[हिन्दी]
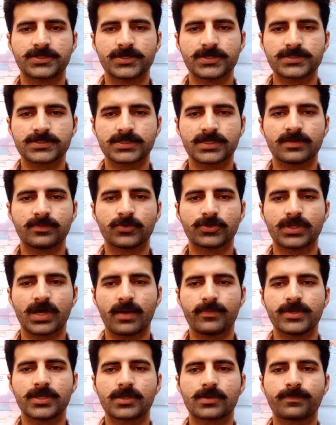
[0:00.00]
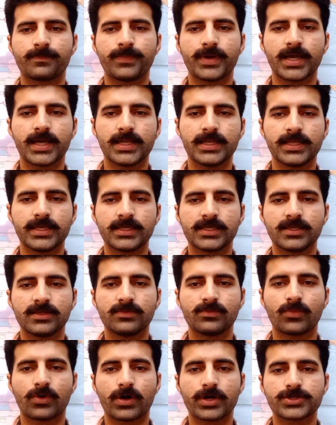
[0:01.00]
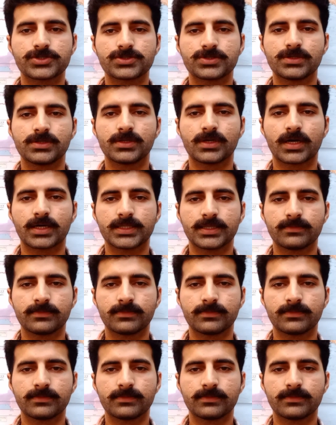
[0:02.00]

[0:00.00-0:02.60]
जिसके मुताबिक पहले ही मौशी